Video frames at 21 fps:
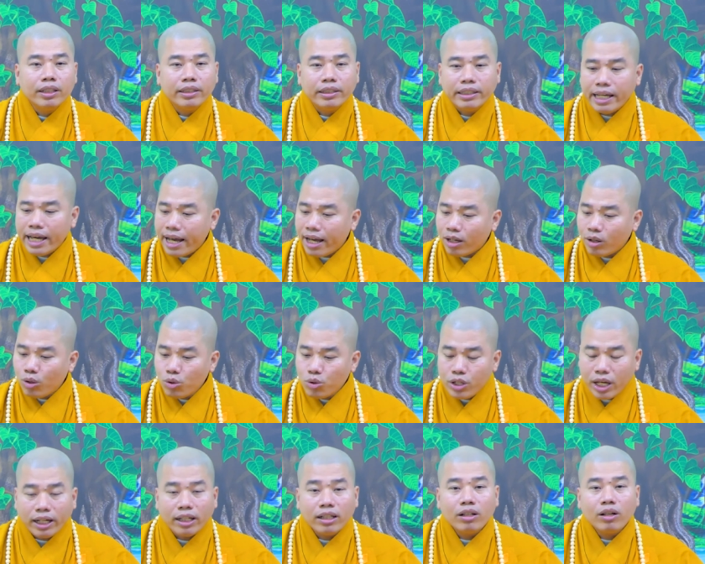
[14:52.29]
vì cha
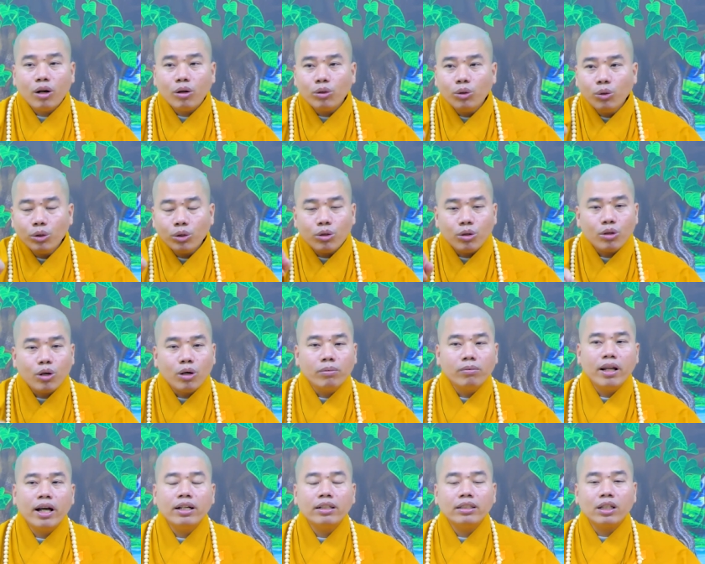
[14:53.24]
cô sanh cô nuôi cô
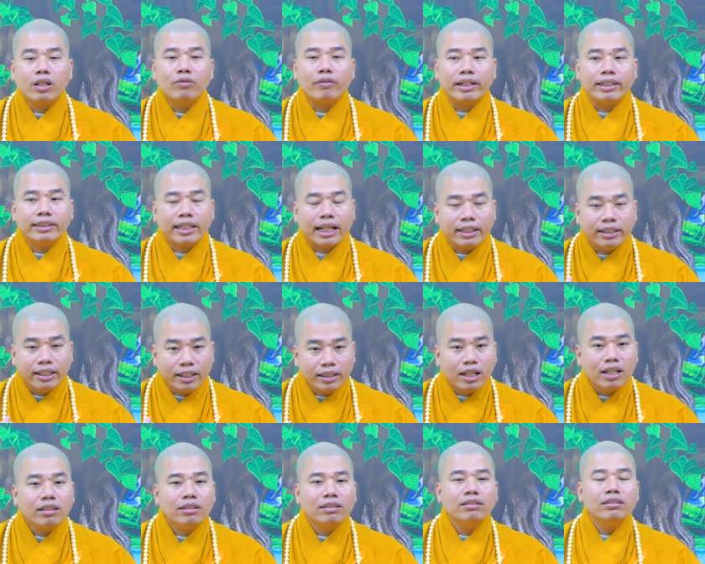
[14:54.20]
không lớn chứ không phải sanh
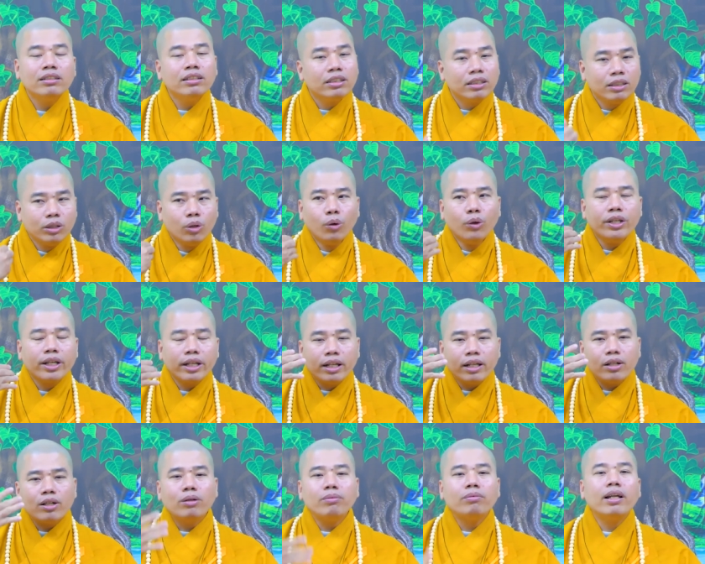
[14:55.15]
những đức nuôi
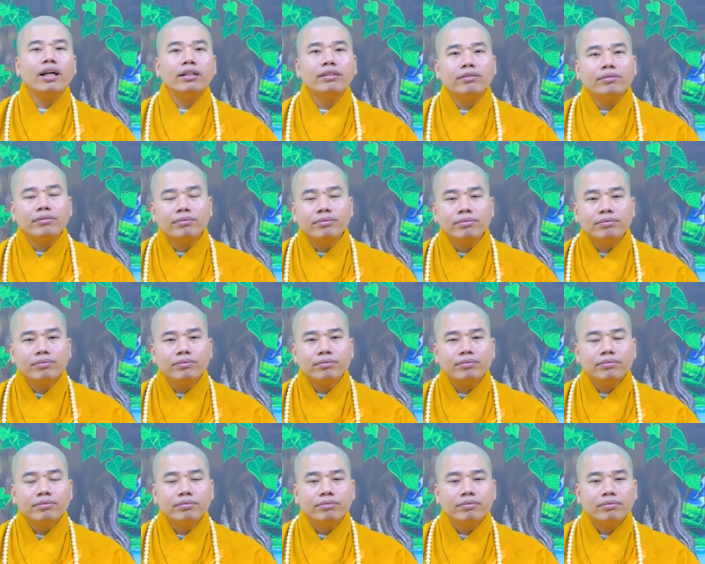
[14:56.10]
những đức không lớn
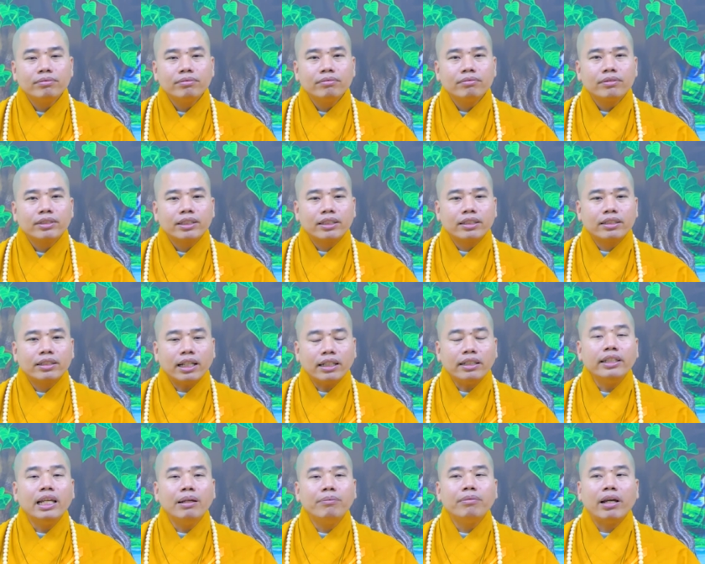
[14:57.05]

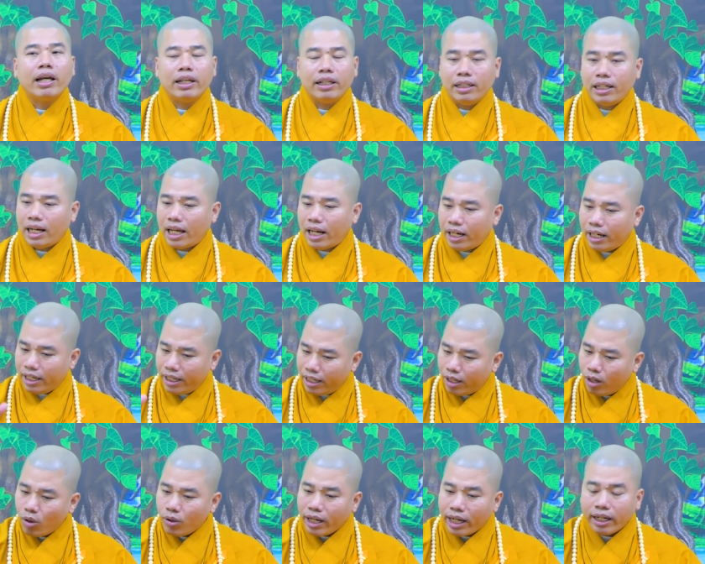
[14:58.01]
trách nhiệm này là
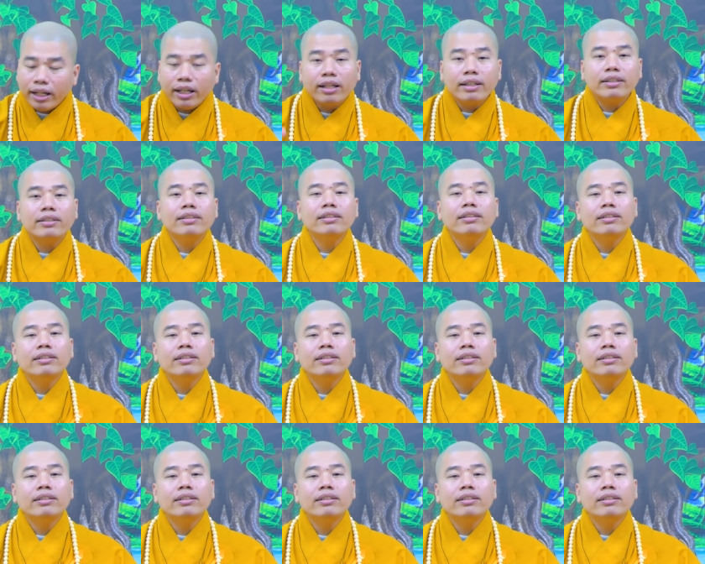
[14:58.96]
cô gánh đó.